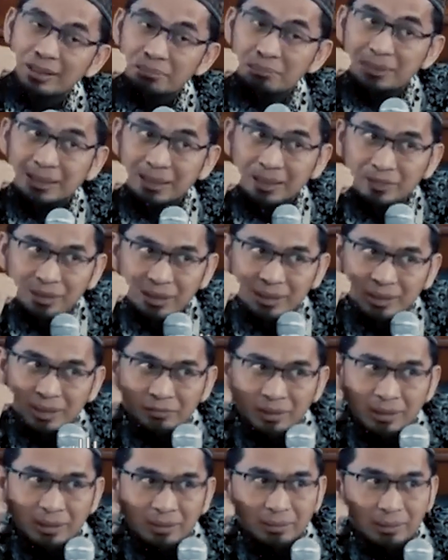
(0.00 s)
yang benar
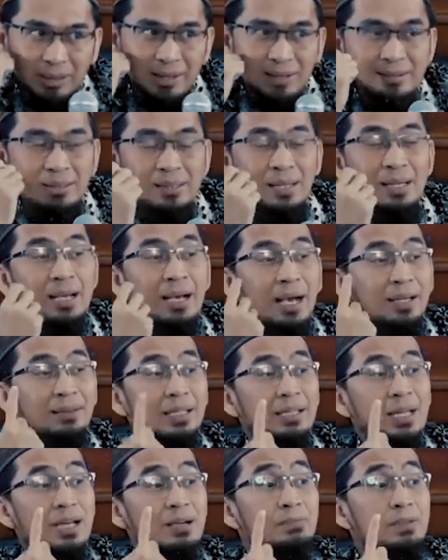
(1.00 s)
terhadap Al-Quran,
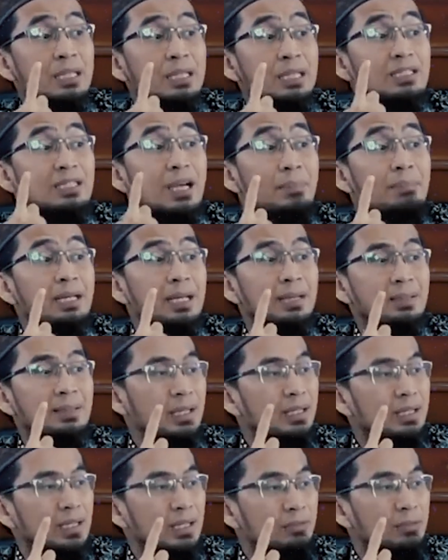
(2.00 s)
kata Nabi, ini jaminan
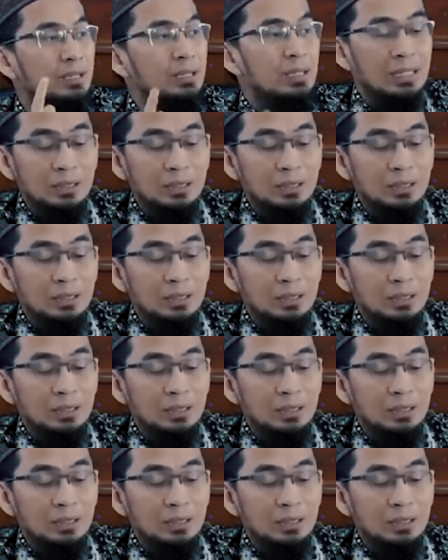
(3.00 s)
dari Nabi.